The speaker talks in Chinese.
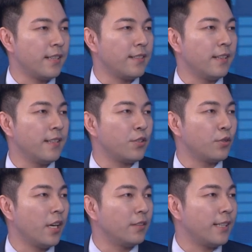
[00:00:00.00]
现象也
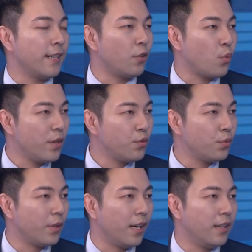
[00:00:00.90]
受到大家的关
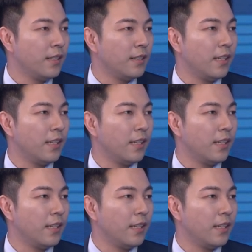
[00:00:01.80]
注啊，